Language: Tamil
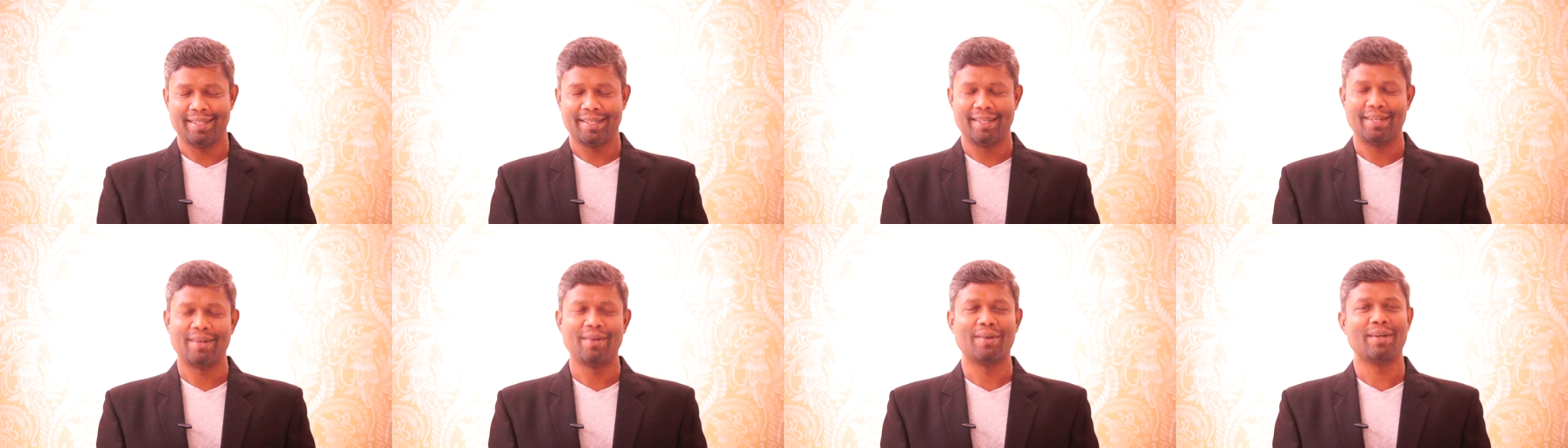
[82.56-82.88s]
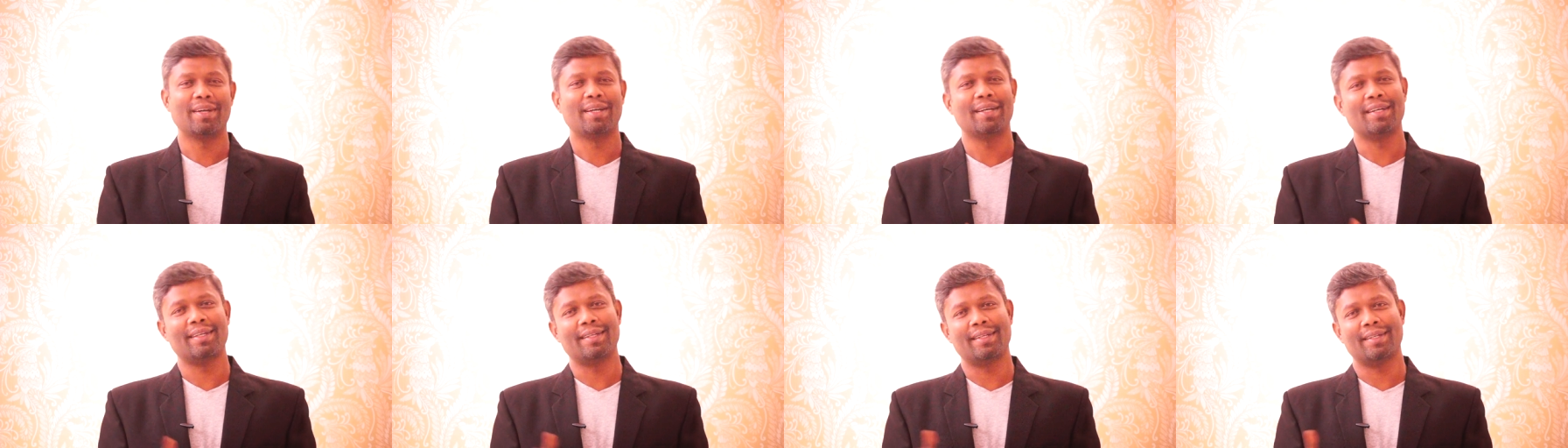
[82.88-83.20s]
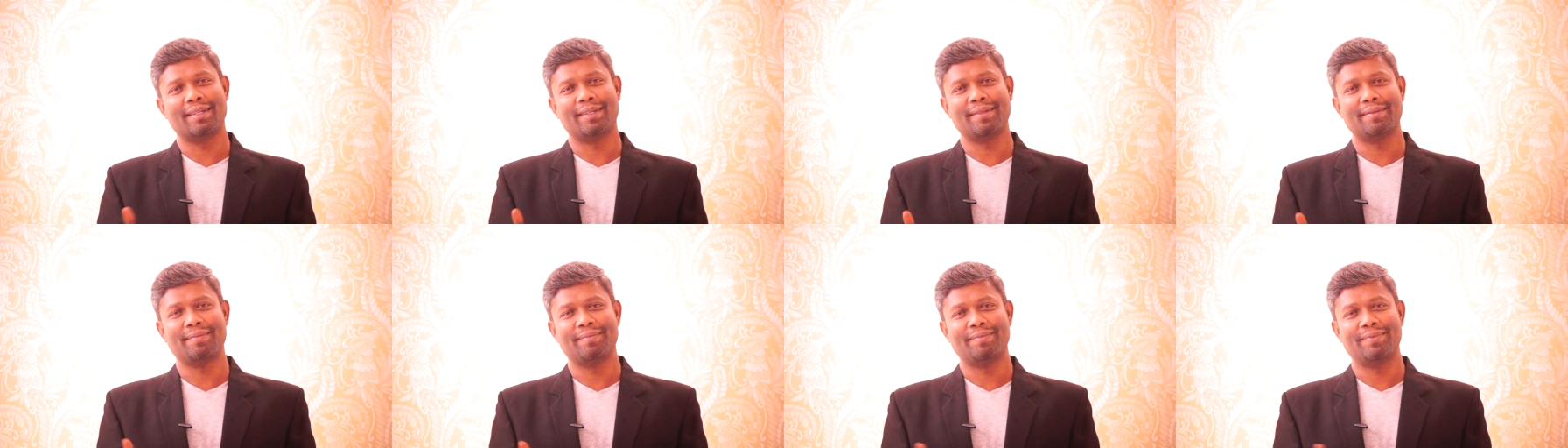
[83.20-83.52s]
அவங்க
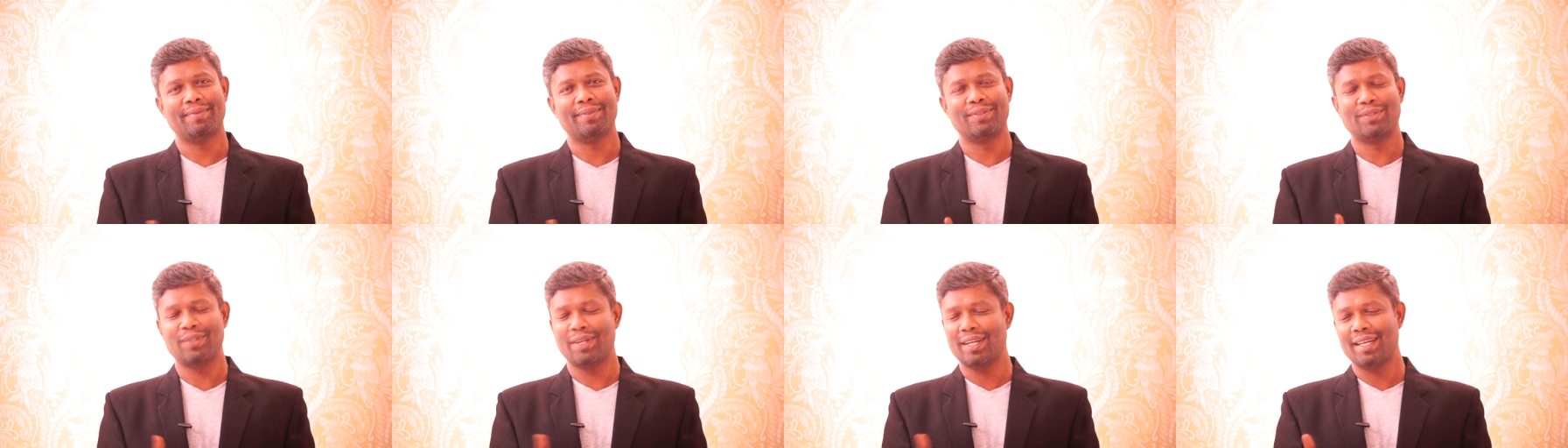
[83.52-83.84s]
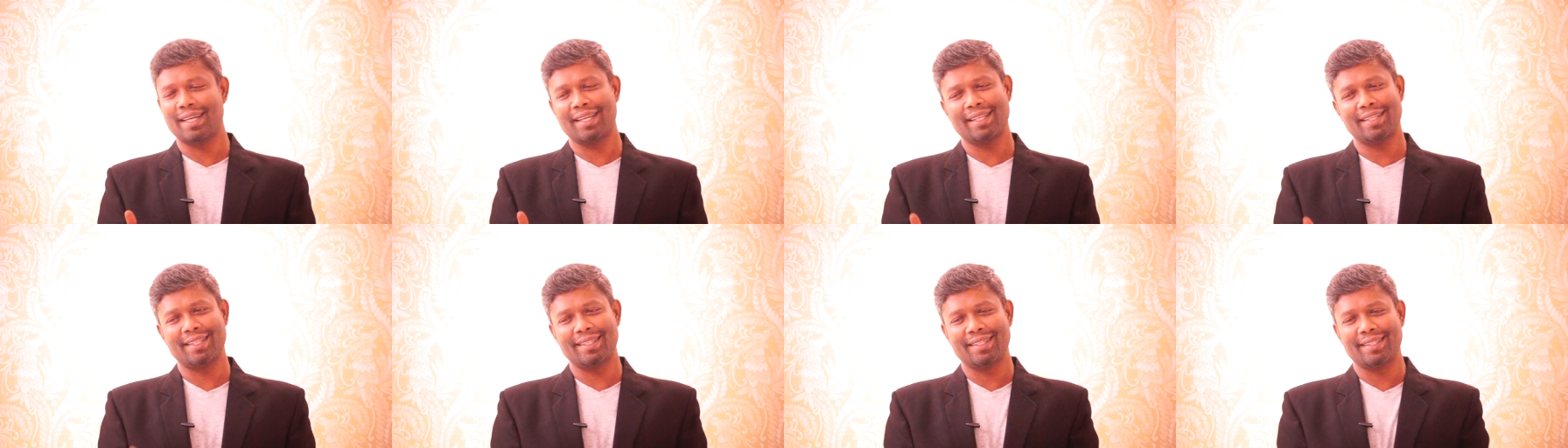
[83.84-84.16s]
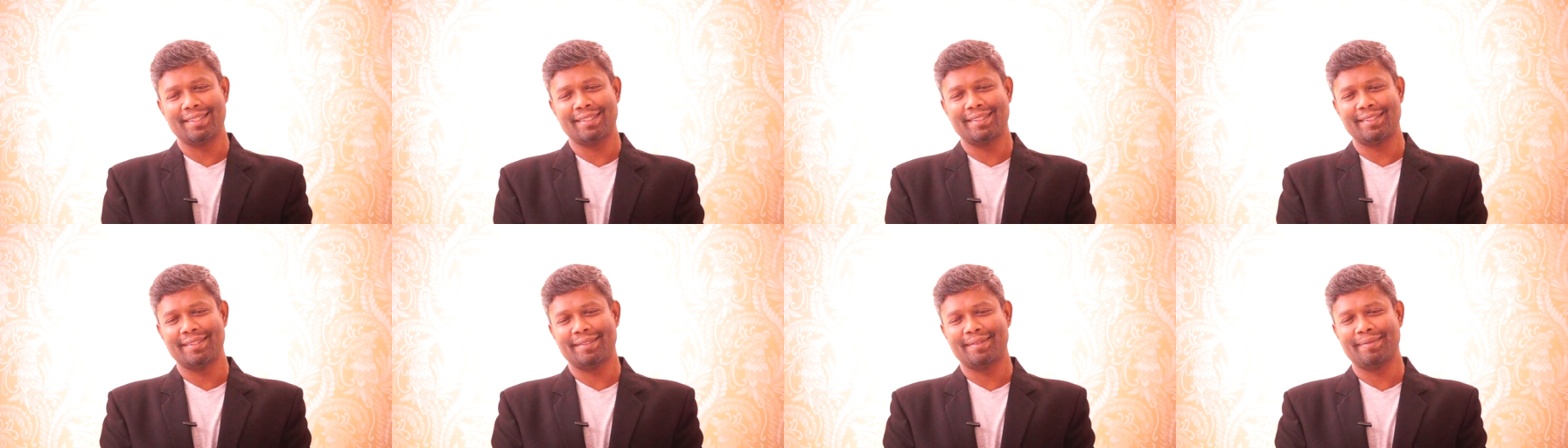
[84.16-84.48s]
சொன்னாங்க அந்த
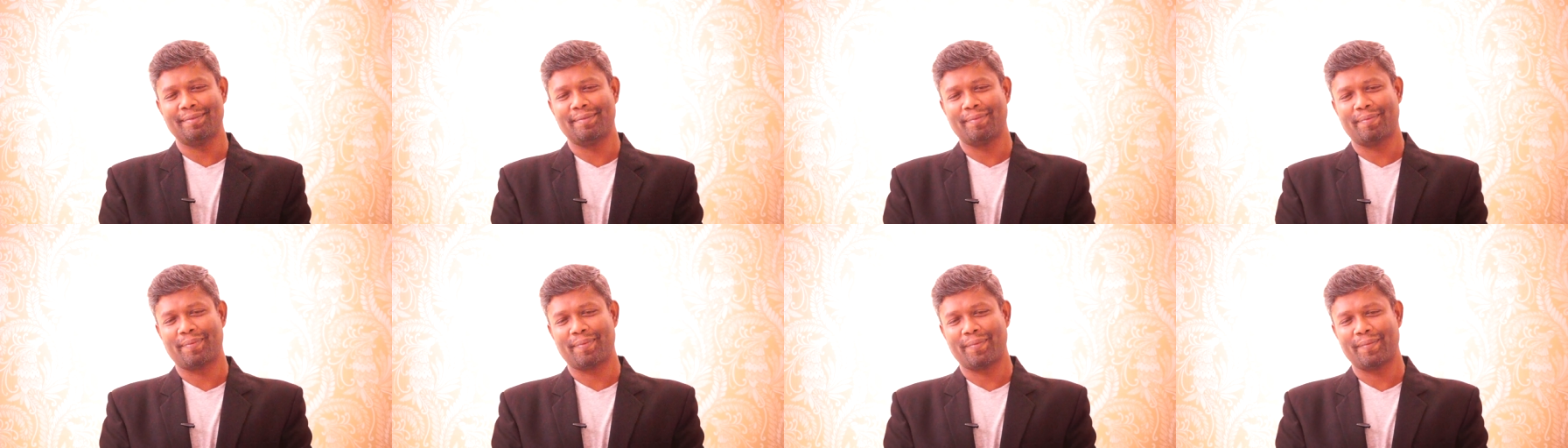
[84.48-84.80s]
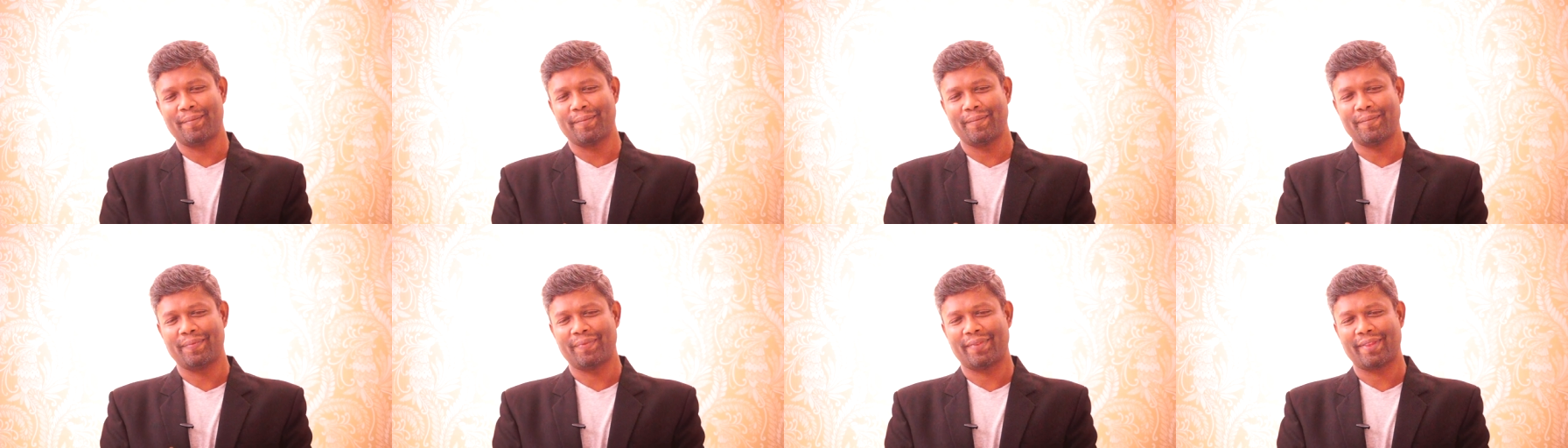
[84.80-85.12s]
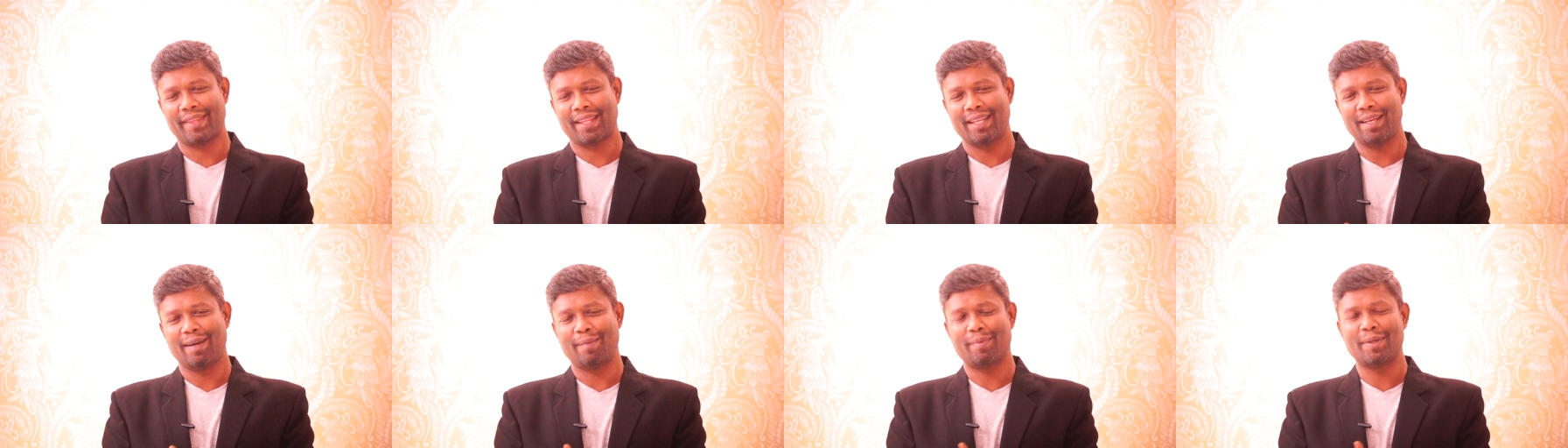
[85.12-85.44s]

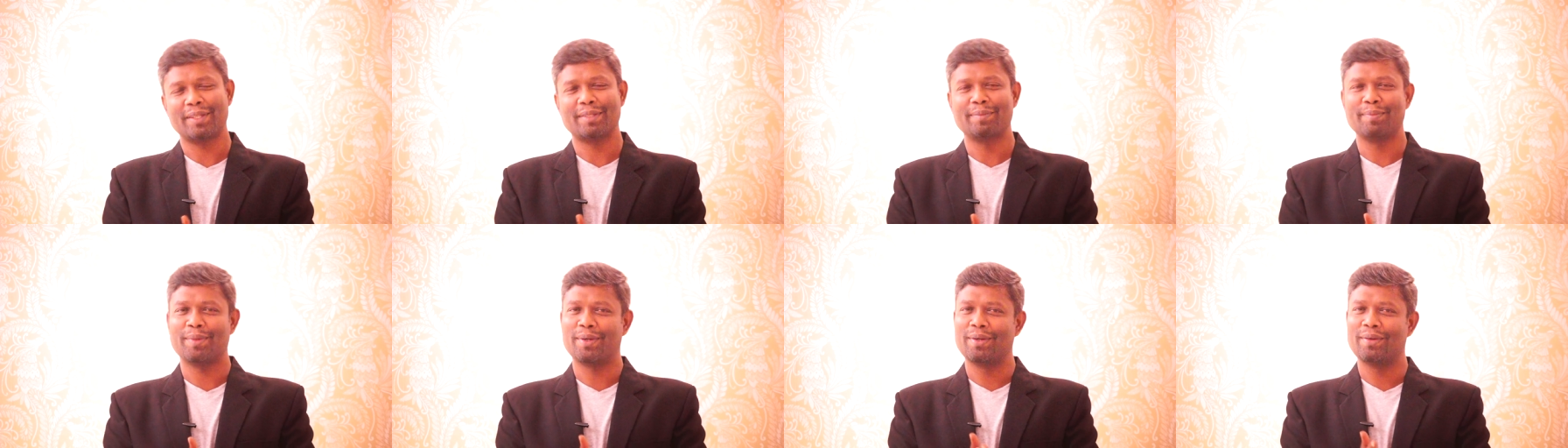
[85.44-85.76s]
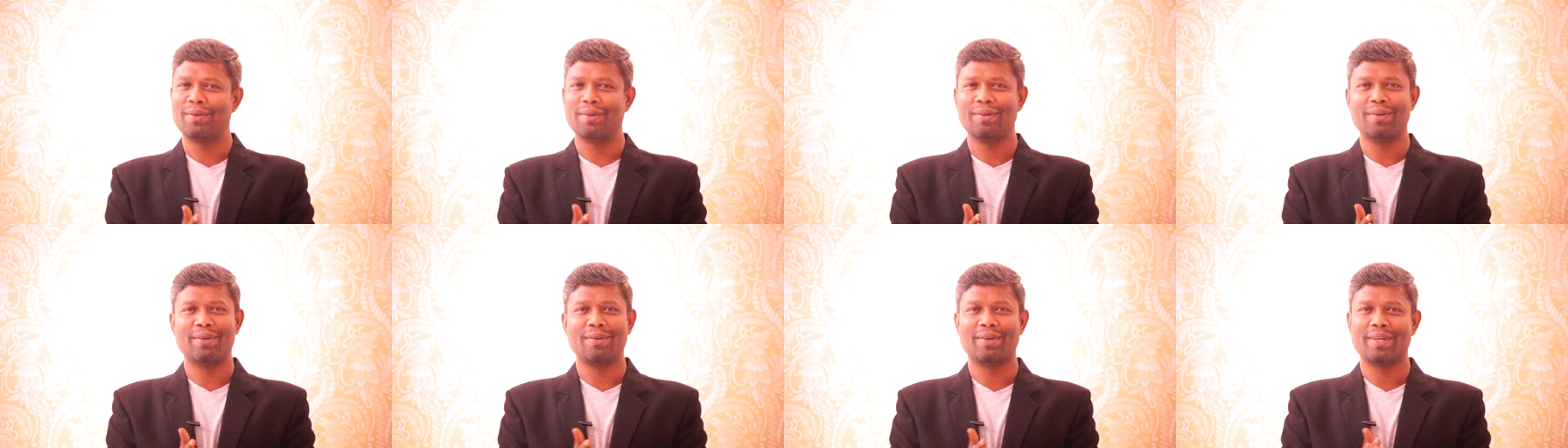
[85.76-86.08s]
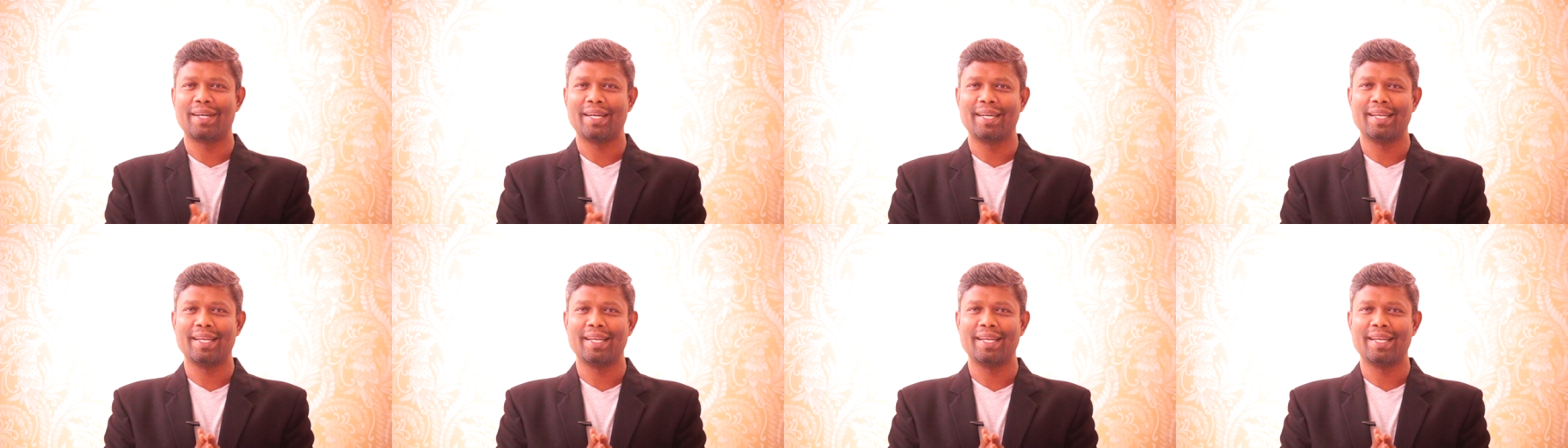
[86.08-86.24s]
ஆப்ரேஷன் பண்ணணும்